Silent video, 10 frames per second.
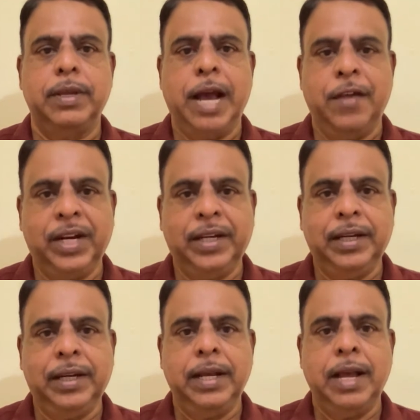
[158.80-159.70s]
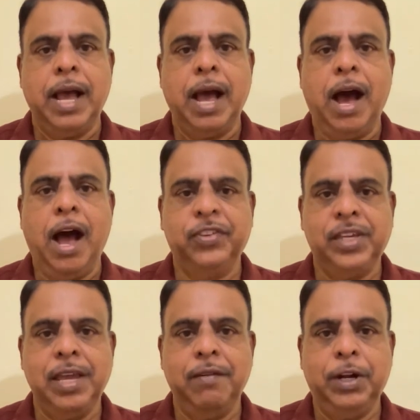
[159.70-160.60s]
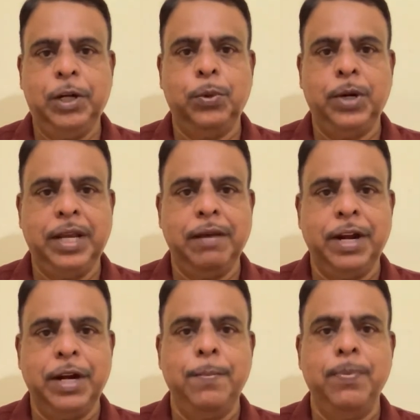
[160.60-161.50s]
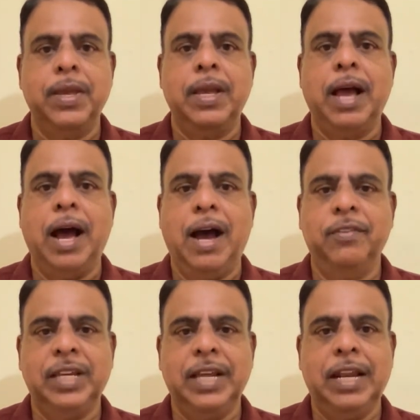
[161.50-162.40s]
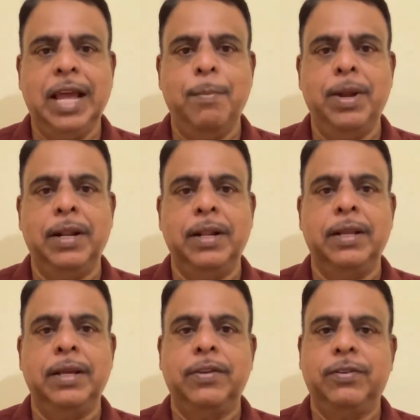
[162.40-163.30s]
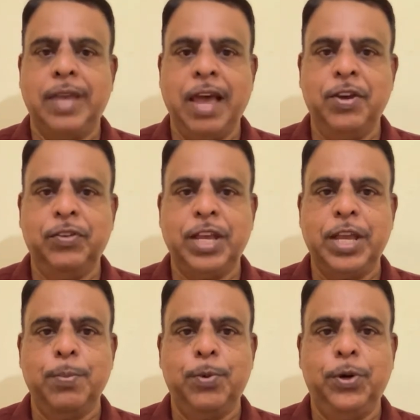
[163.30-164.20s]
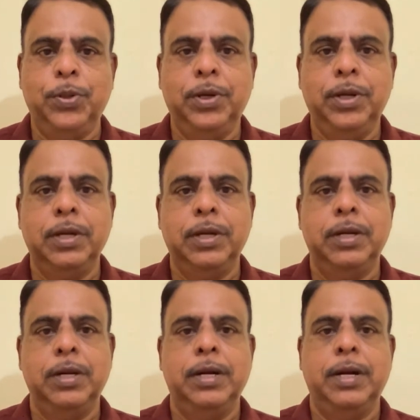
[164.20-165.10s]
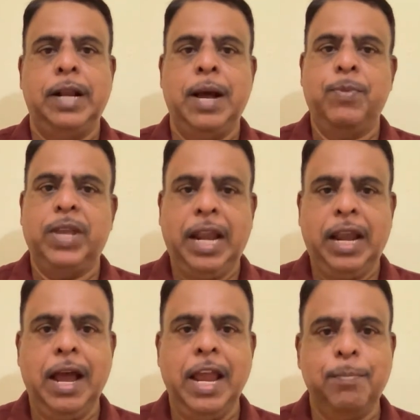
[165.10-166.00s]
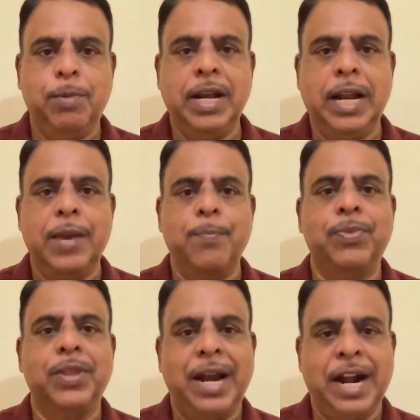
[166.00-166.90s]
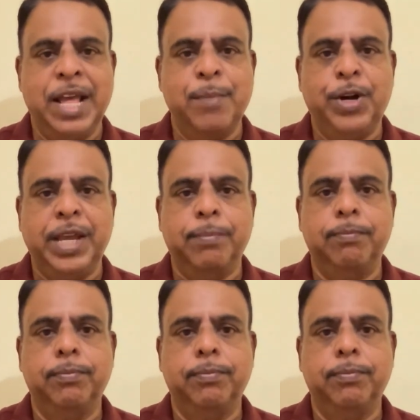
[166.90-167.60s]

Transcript: அதற்கு ஆசையை விட்டு ஒழிக்க வேண்டும் ஆசை இல்லாமல் சேவை செய்யும் பொழுது நாம் எல்லா இன்பங்களையும் அடைய முடியும்